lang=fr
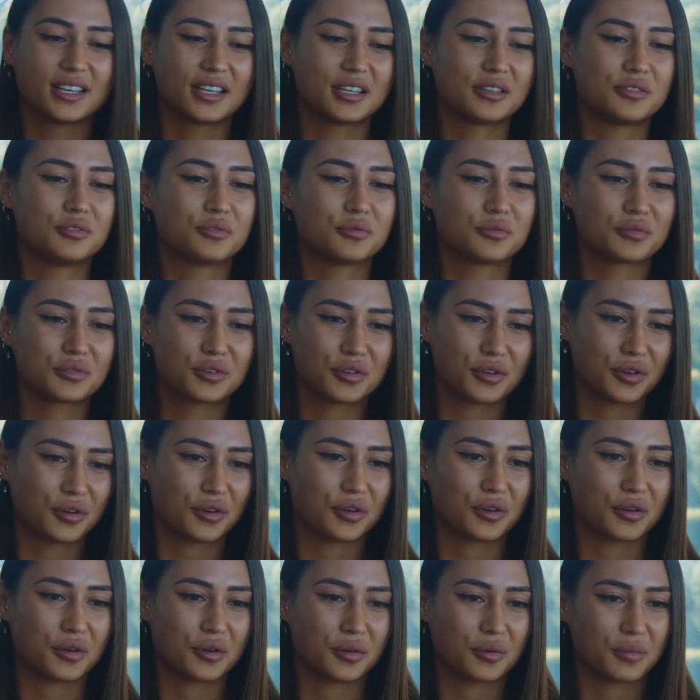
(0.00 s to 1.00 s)
et donc
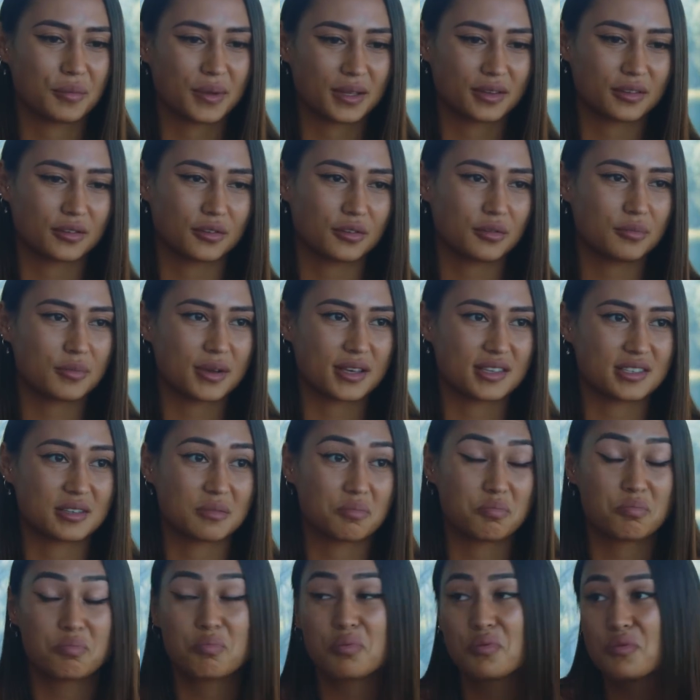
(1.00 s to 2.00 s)
euh, maintenant bah,
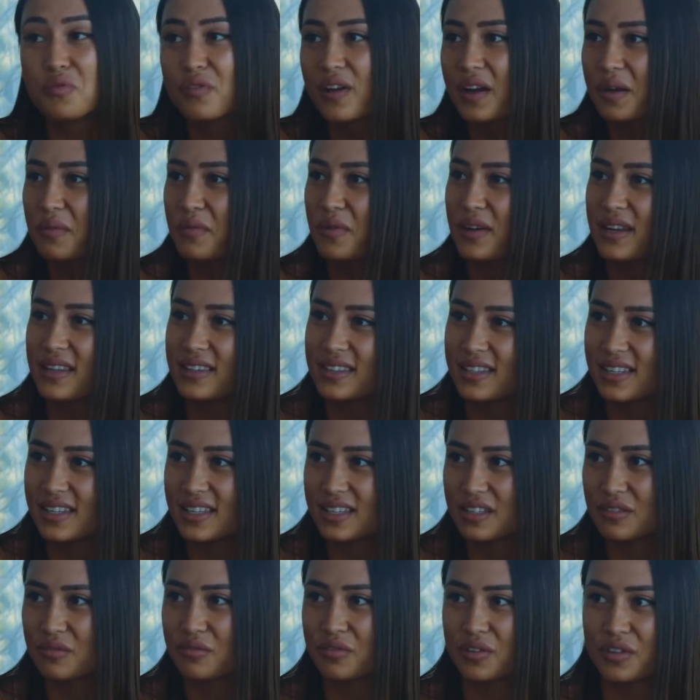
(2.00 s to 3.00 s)
c'est plus vraiment la
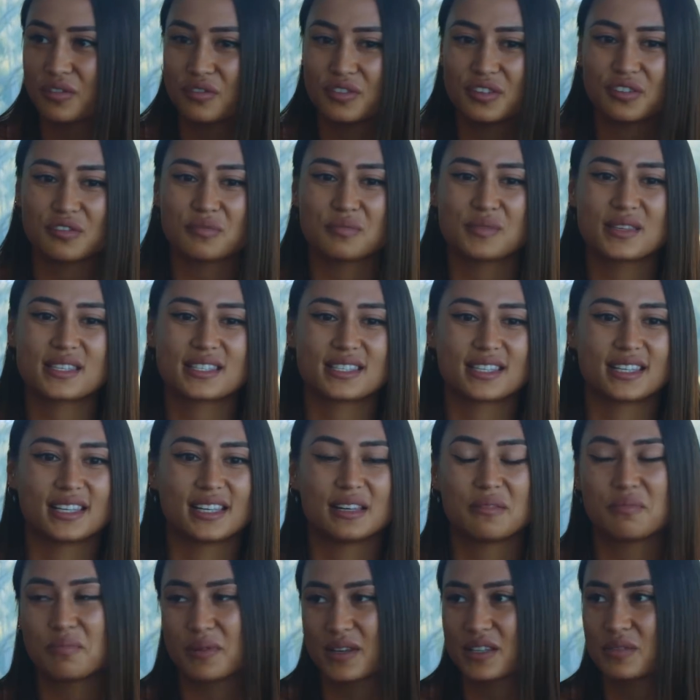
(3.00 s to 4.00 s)
télé qui me fait vivre mais c'est
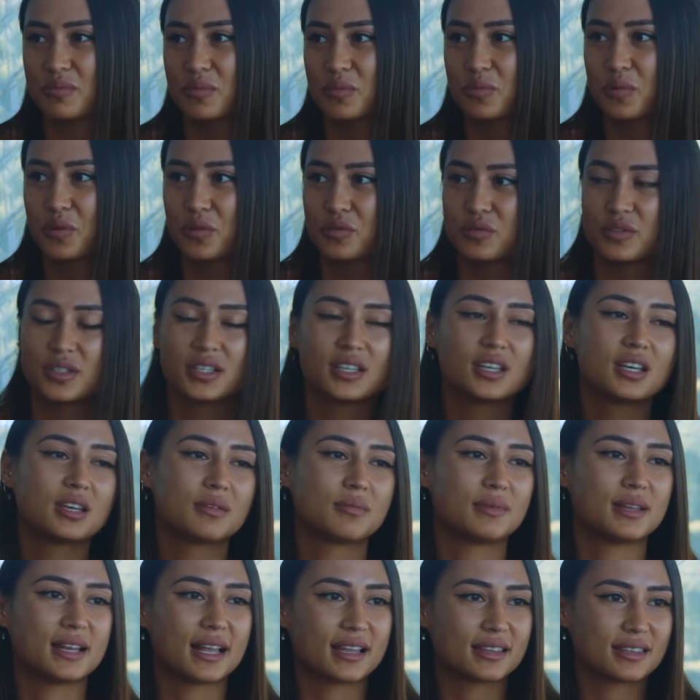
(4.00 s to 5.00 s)
les placements de produits.
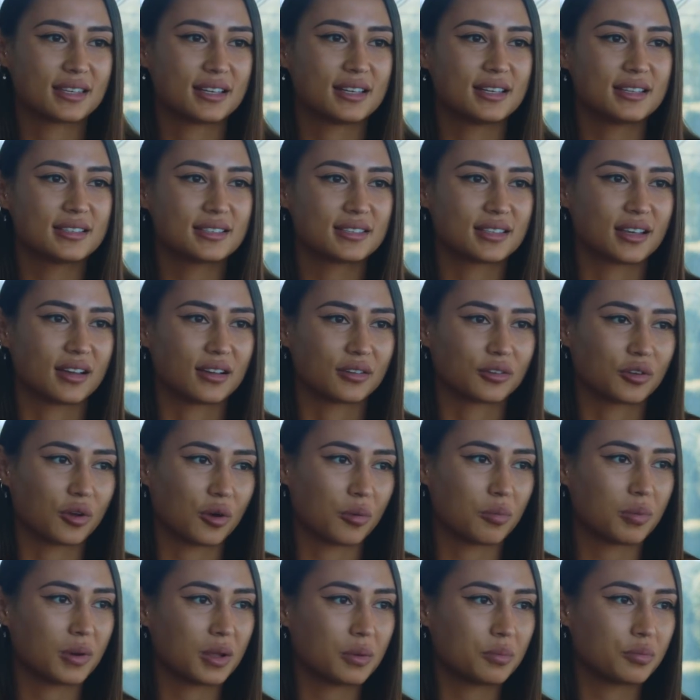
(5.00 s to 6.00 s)
Mais la télé c'est un
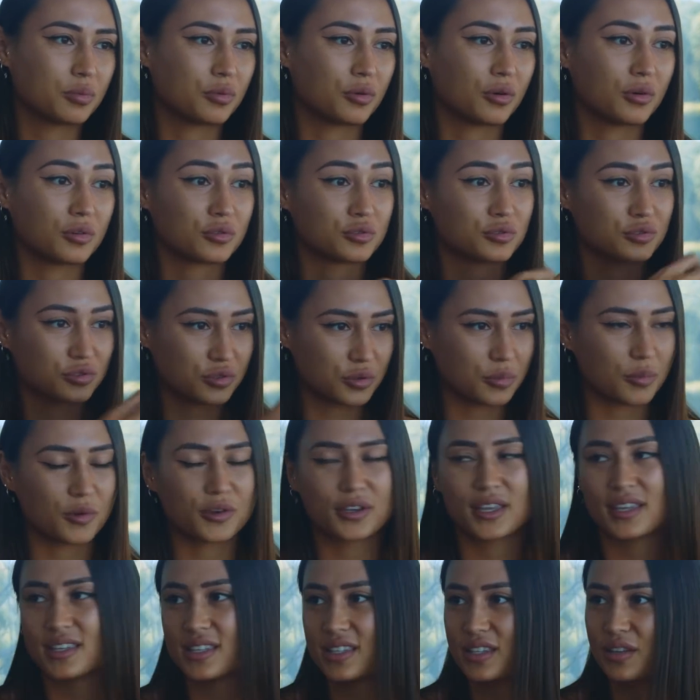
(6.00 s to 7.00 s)
tremplin pour justement
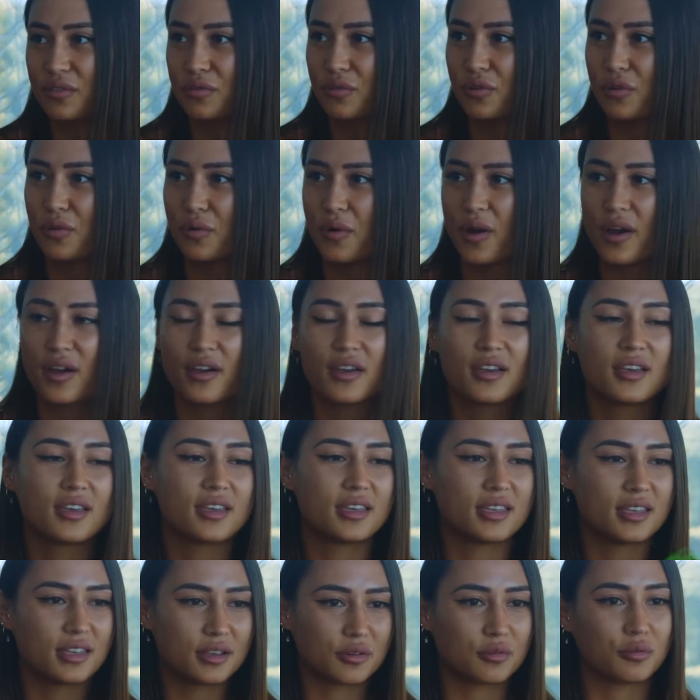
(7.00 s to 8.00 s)
gagner des followers
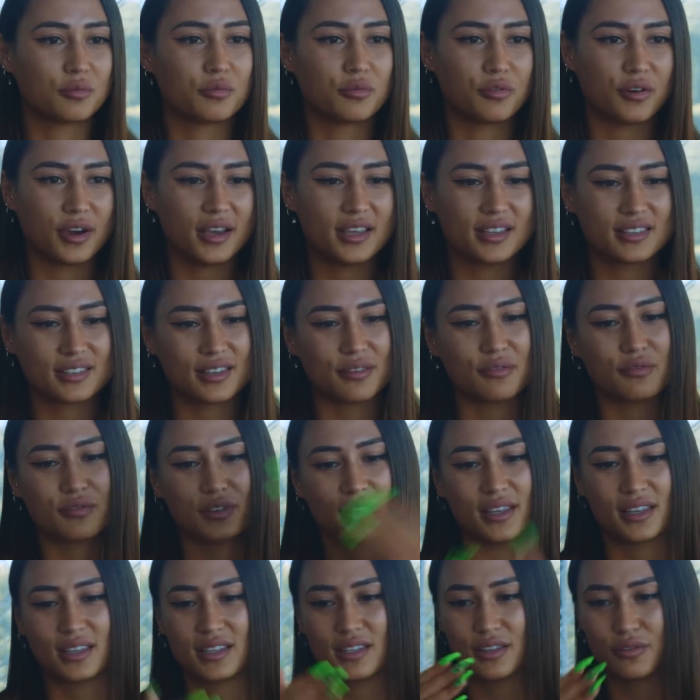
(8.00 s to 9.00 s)
et qu'on me voie, ça me
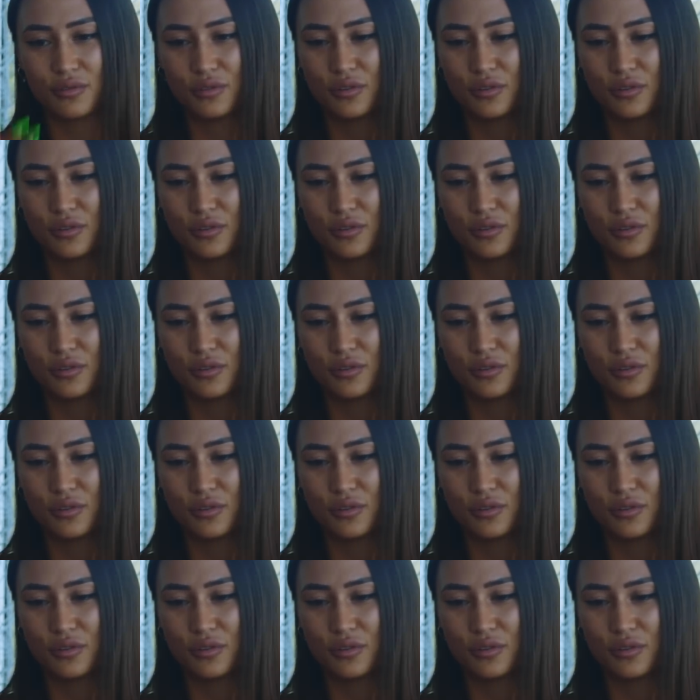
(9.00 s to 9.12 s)
fait gagner des